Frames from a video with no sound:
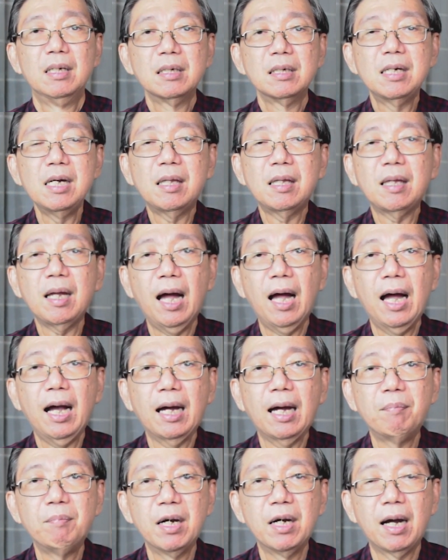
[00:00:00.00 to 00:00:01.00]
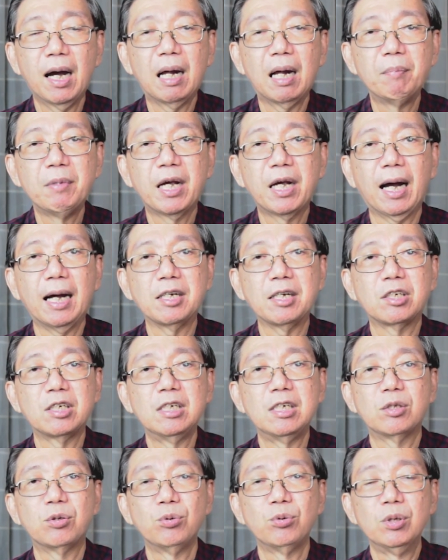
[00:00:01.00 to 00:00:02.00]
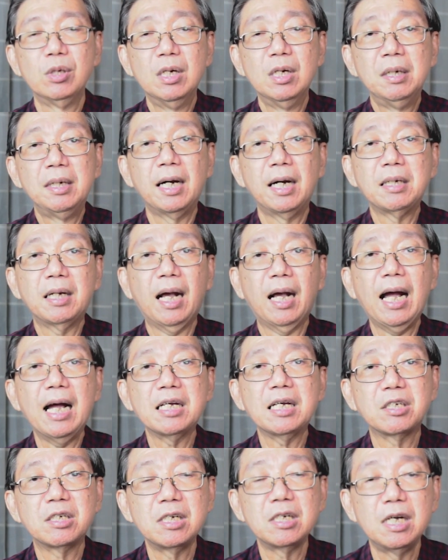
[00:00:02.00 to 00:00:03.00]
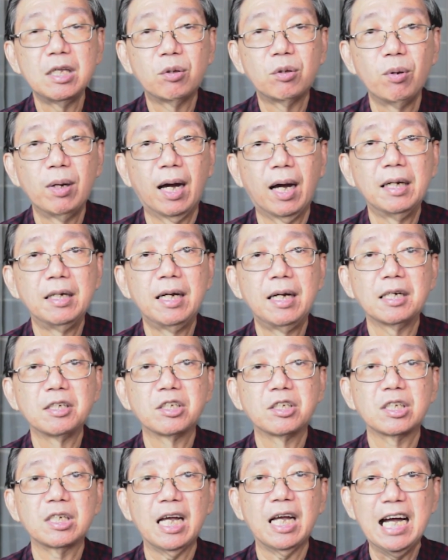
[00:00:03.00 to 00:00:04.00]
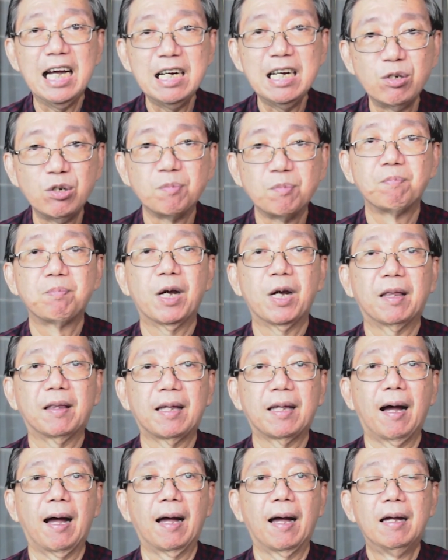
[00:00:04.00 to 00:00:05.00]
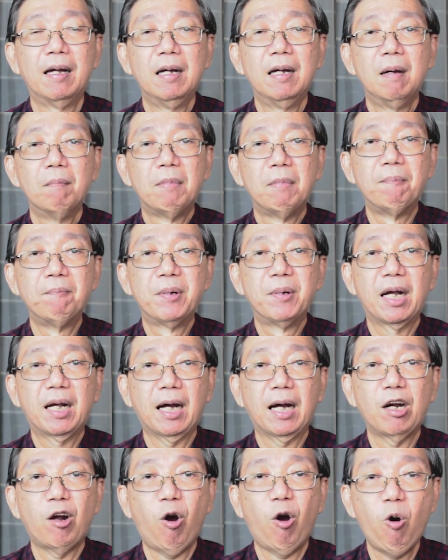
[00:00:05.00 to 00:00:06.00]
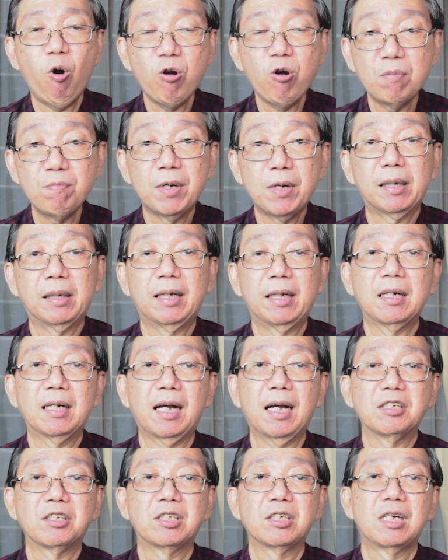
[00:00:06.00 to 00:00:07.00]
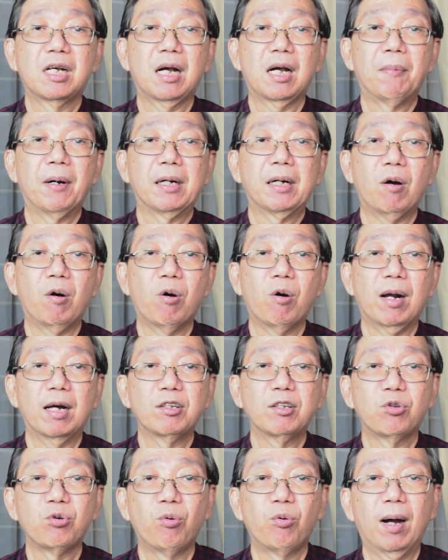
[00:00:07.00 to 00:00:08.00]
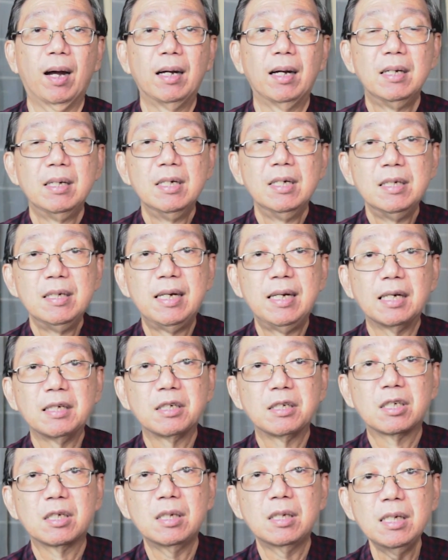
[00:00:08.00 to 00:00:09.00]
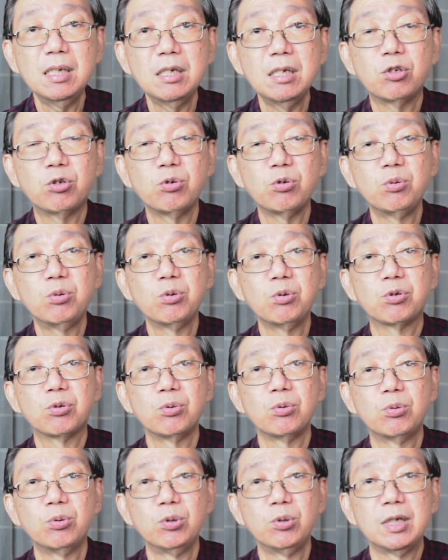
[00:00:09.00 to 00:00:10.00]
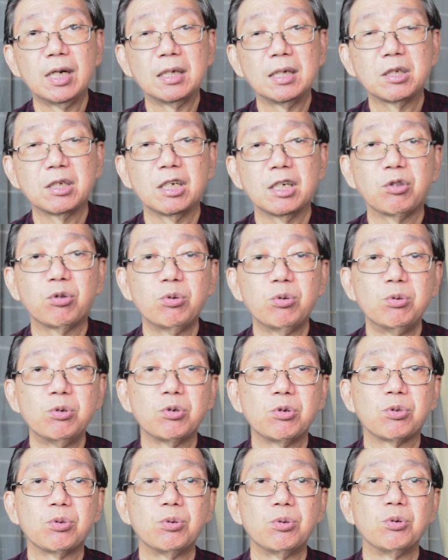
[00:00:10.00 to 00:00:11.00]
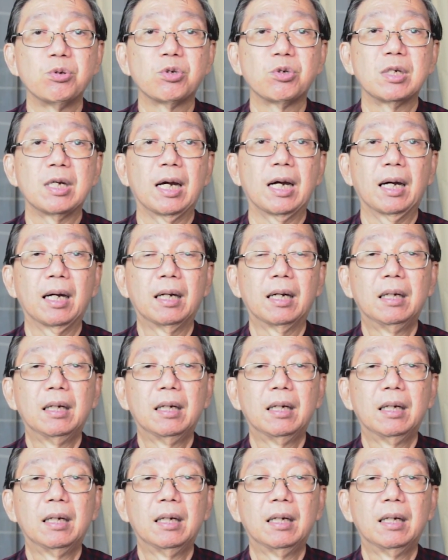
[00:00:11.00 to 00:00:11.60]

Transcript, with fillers: kita akan mengalami kasih itu, dan kasih itulah yang sanggup kita memberikan hormat dan kasih kepada orang tua yang sesungguh-sungguhnya, setulus-tulusnya,